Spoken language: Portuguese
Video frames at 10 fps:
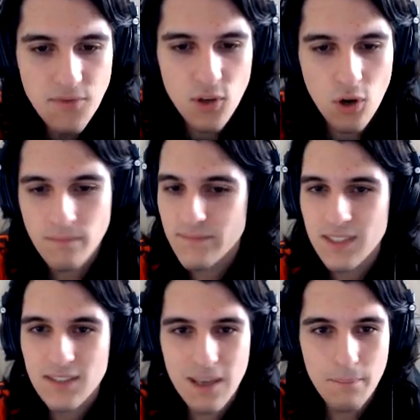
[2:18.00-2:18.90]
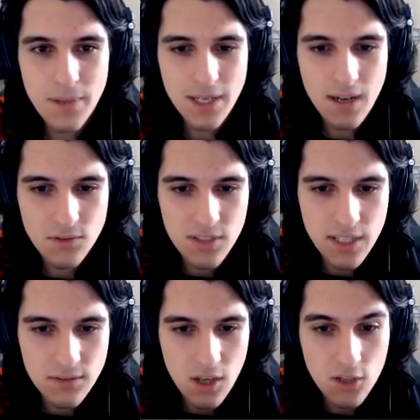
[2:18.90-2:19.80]
me virou. Sabia que ia acontecer
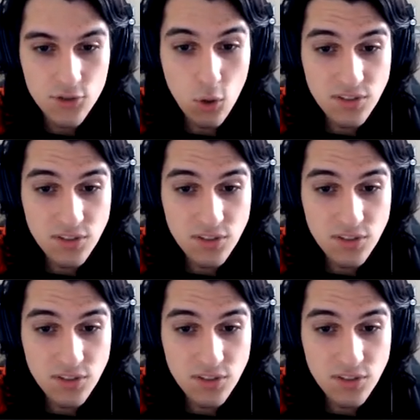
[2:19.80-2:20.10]
isso. Só que eu